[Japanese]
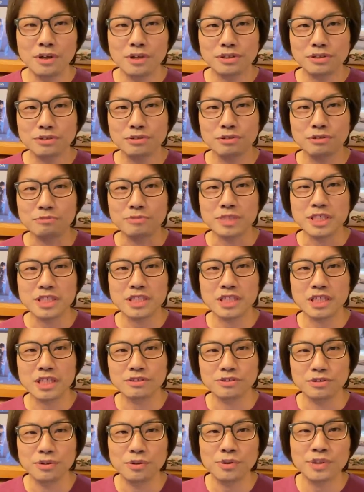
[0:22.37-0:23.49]
すごく短
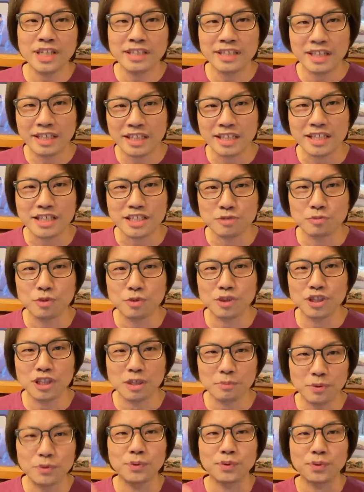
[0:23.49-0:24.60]
く要点だけ絞っ
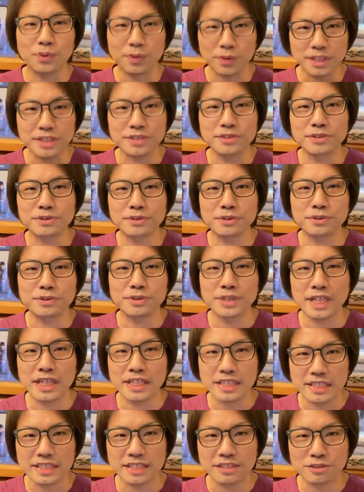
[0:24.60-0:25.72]
たものをお届けするという
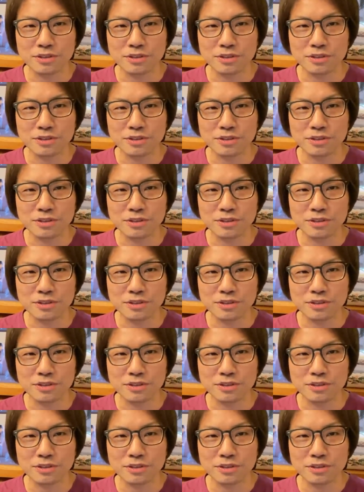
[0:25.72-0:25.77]
感じ。